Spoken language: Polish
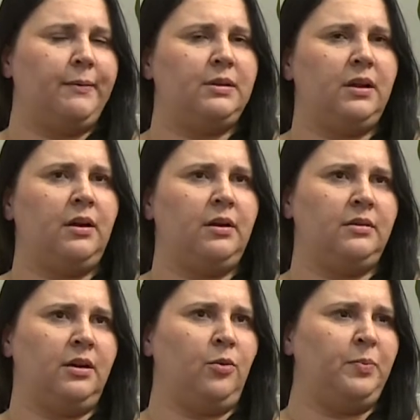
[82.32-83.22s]
te,
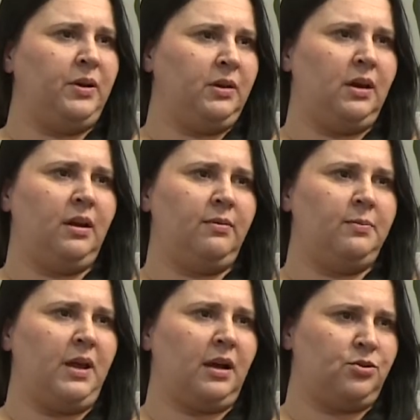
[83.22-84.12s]
te opinie,
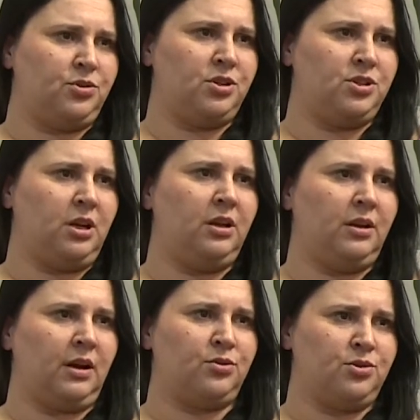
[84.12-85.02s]
jak to się dzieli,
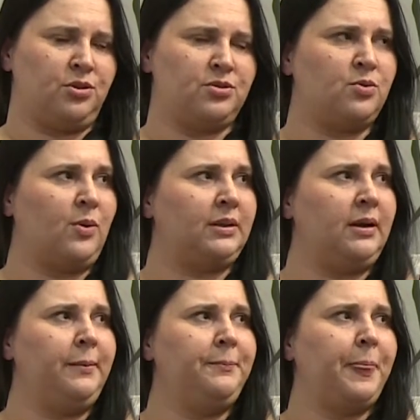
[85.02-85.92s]
jak to się rozkłada.